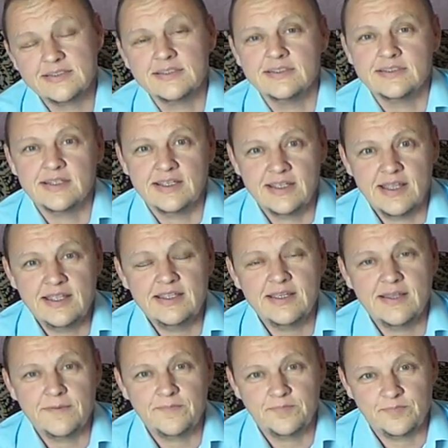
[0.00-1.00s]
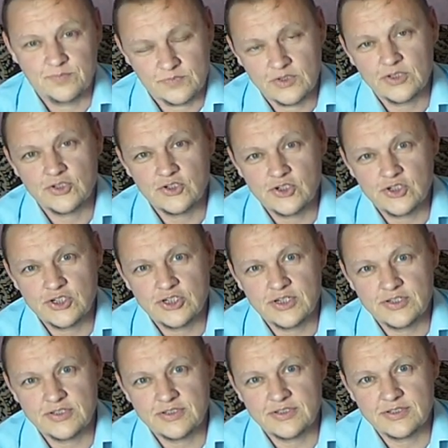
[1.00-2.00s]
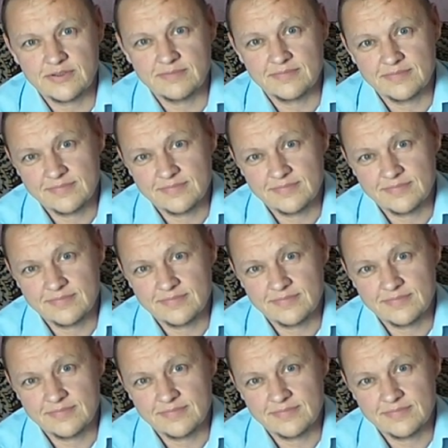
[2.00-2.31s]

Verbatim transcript: состояние счастья.